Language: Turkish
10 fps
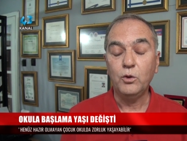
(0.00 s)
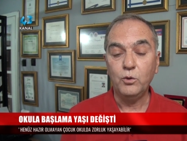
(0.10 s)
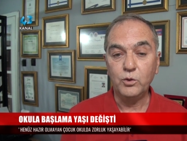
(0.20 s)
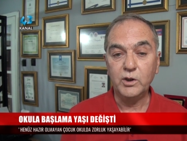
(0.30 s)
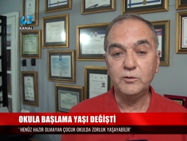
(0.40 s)

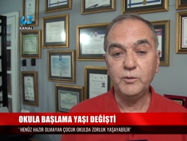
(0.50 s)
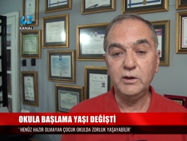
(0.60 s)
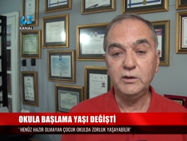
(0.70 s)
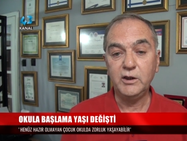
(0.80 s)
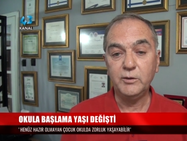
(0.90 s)

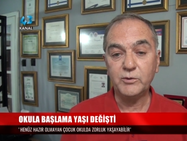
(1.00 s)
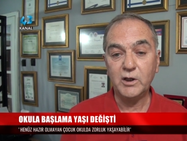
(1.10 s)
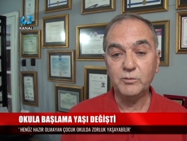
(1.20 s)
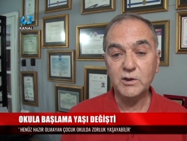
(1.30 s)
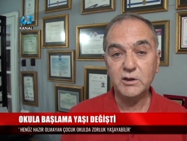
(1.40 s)
öğretmenin de
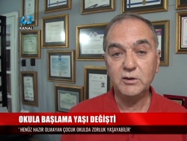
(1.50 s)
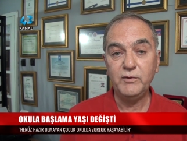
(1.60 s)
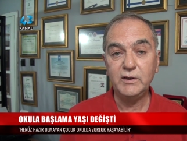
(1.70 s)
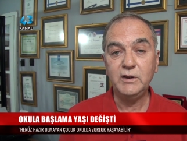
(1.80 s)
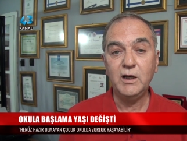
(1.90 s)

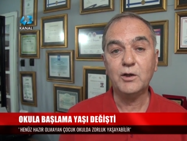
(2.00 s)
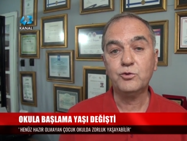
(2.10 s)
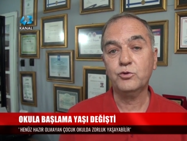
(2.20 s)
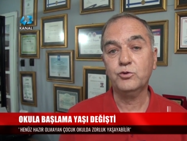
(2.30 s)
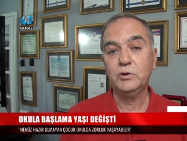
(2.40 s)
yıpranmasını ve diğer
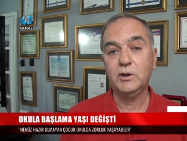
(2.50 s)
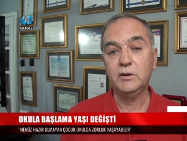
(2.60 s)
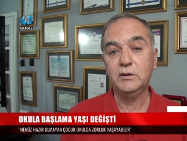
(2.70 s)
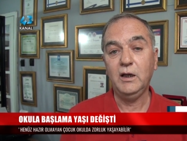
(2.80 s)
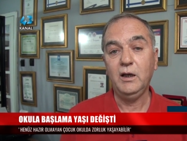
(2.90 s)

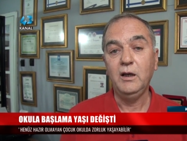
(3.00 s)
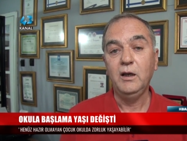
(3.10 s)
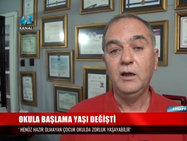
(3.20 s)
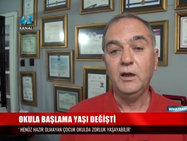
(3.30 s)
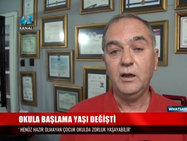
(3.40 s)
çocukların da
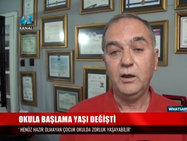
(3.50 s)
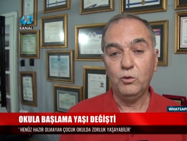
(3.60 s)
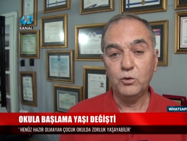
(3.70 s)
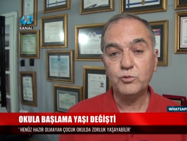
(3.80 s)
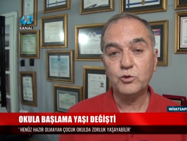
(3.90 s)
e,
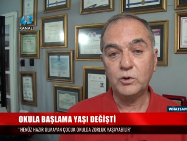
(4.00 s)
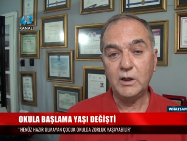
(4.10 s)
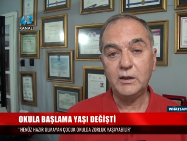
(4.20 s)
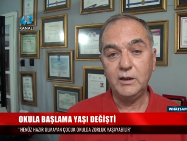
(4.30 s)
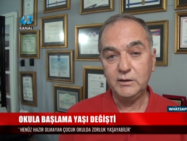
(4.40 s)
olumsuz
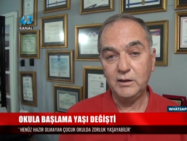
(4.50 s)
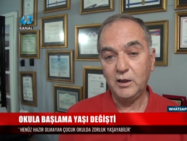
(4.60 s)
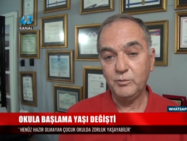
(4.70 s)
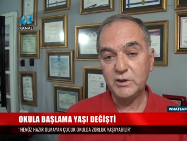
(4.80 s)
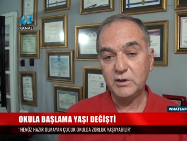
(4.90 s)
olarak
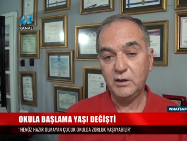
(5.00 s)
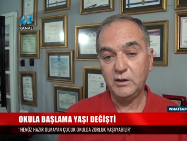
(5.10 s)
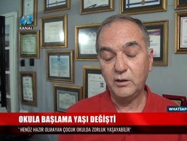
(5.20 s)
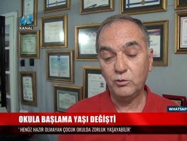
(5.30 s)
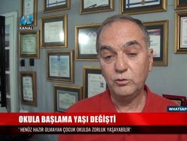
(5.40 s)
etkilenmesi
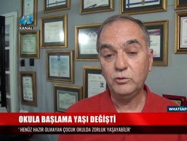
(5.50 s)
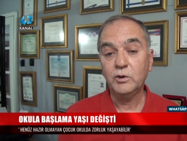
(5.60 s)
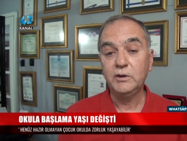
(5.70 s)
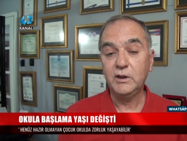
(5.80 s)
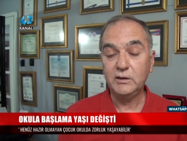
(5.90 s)
neden olur.
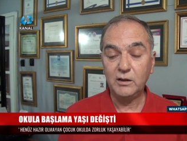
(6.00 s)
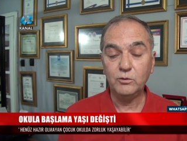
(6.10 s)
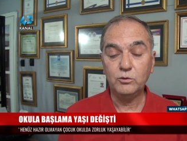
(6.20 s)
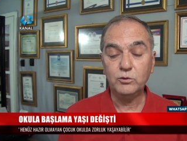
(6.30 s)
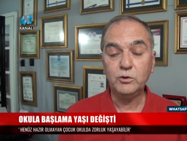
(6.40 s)
Neden
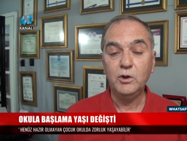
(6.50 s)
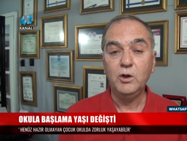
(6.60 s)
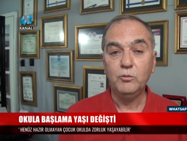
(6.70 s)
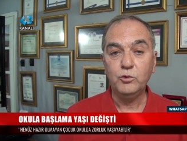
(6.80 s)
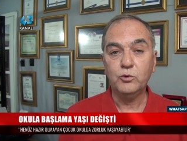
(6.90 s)
olur?
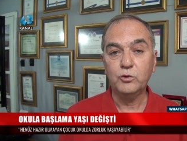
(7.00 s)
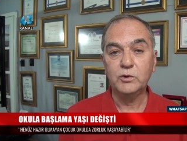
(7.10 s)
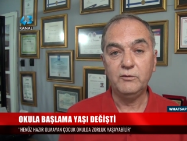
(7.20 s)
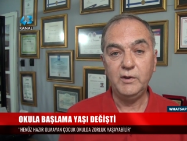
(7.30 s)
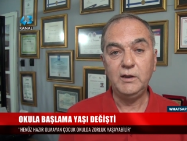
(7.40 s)
Bu
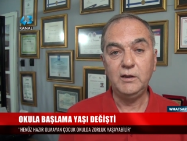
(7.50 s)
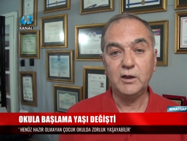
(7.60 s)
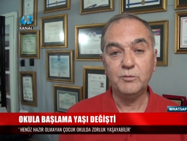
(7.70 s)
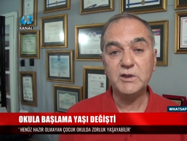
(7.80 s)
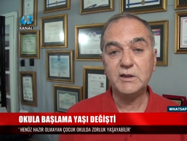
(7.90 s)
konuda
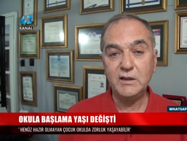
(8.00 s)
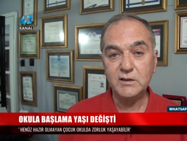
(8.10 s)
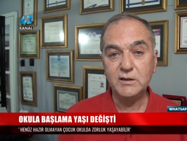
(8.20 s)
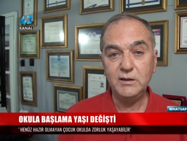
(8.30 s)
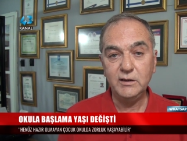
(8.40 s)
velilerimiz
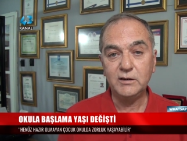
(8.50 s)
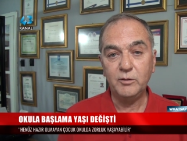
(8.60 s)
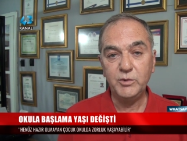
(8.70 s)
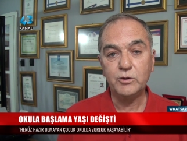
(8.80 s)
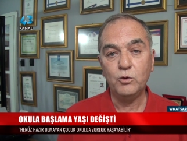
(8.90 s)

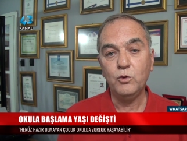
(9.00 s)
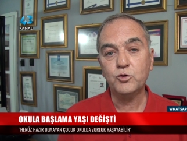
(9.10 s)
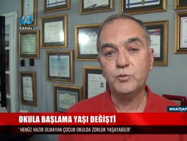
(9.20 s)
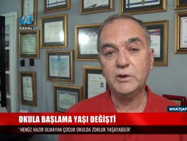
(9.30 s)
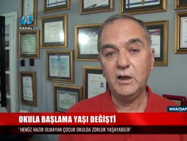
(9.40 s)
kesinlikle bir
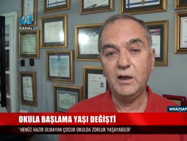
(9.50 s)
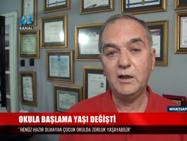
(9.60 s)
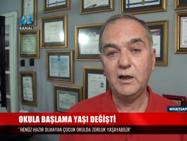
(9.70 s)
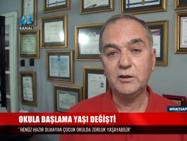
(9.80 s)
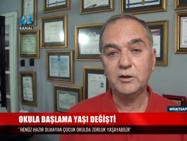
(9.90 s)
ölçme
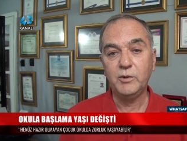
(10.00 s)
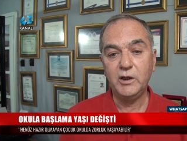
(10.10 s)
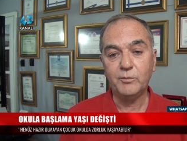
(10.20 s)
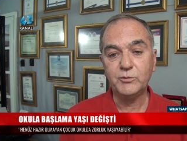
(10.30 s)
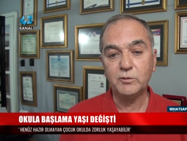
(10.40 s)
değerlendirme
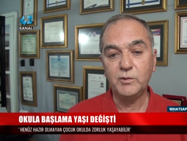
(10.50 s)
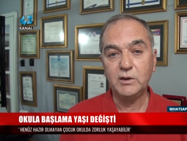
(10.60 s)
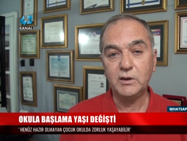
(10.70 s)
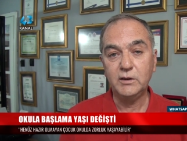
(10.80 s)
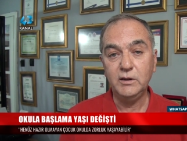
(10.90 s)

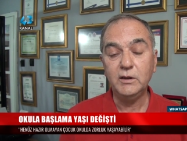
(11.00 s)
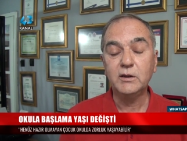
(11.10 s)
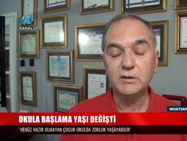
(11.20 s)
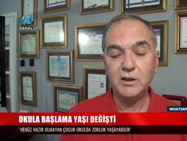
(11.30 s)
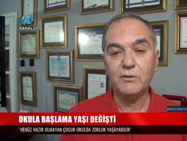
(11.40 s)
yaptırmalarını
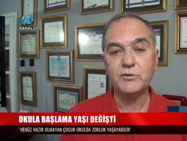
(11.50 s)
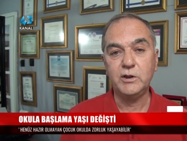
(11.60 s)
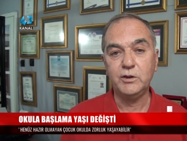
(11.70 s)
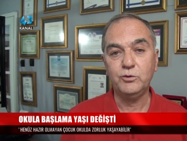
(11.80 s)
tavsiye